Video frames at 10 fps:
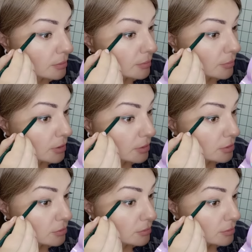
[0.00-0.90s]

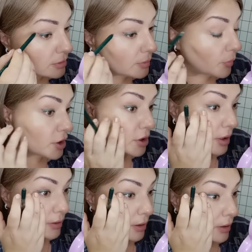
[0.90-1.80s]
Малышку. И
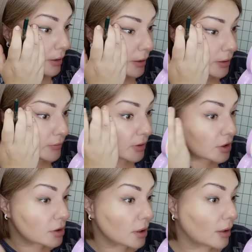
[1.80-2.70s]
пошла такая, и
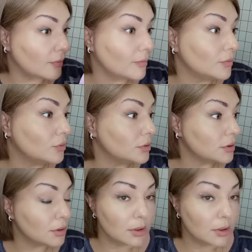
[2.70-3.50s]
вошла во вкус.